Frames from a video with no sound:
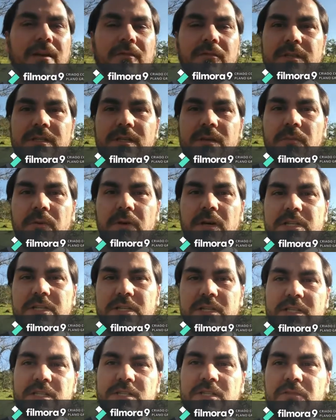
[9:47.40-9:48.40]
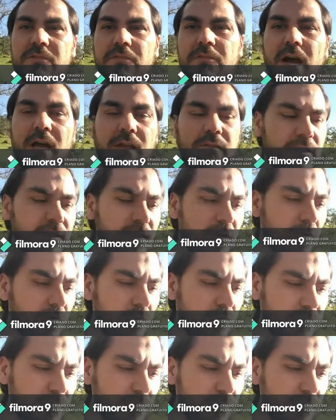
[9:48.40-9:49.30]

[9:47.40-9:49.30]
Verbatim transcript: Você pode divulgá-lo. Então,